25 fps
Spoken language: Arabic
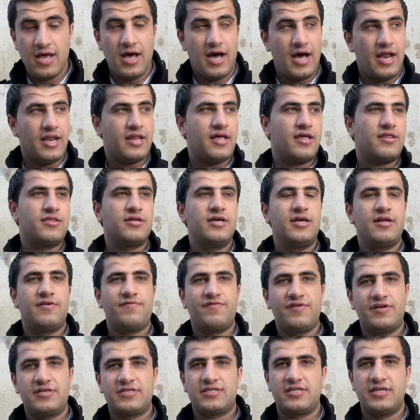القضية
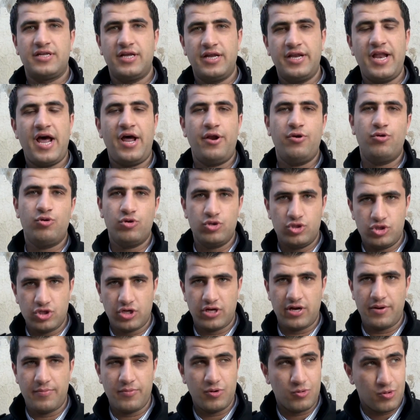الفلسطينية نحن
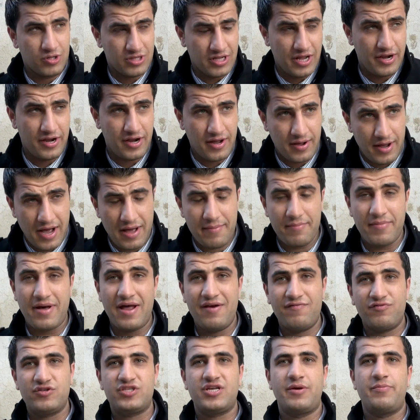هجرنا من وطننا عام
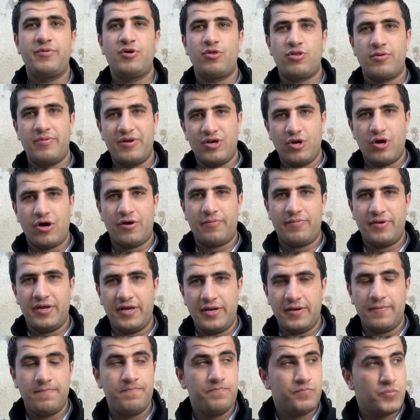
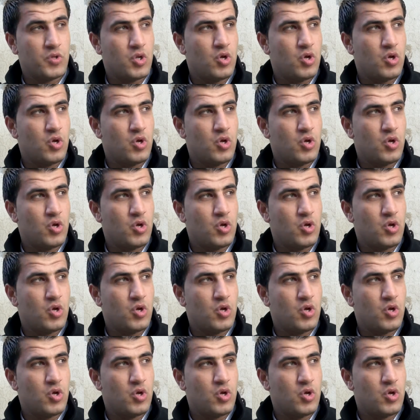1948